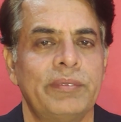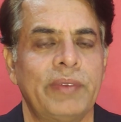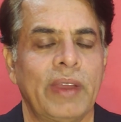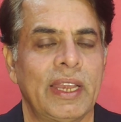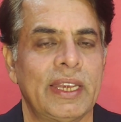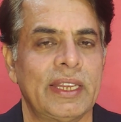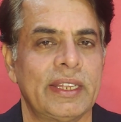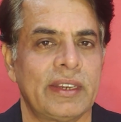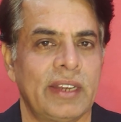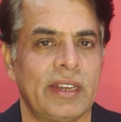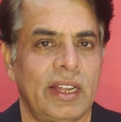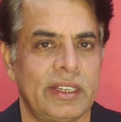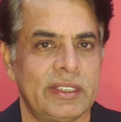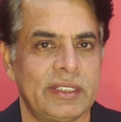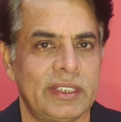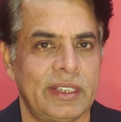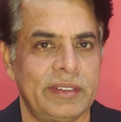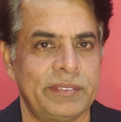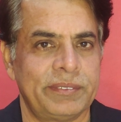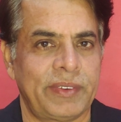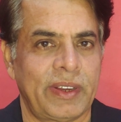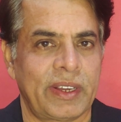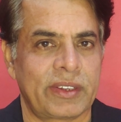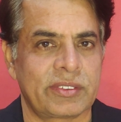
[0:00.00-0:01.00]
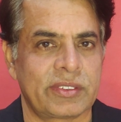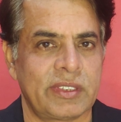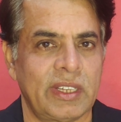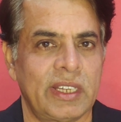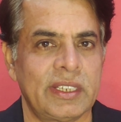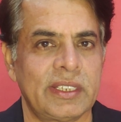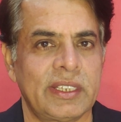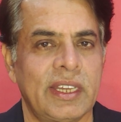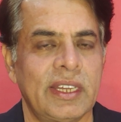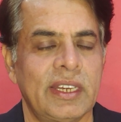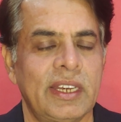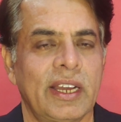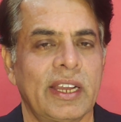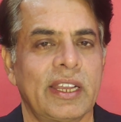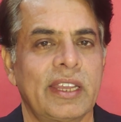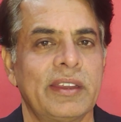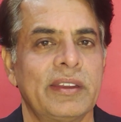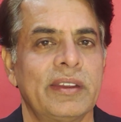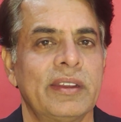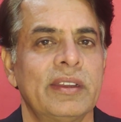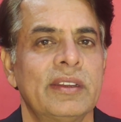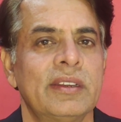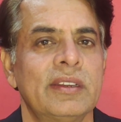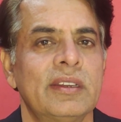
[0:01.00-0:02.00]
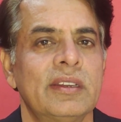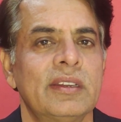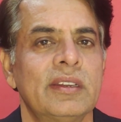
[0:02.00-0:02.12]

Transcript: पहले ईरान ने पाकिस्तान के इलाके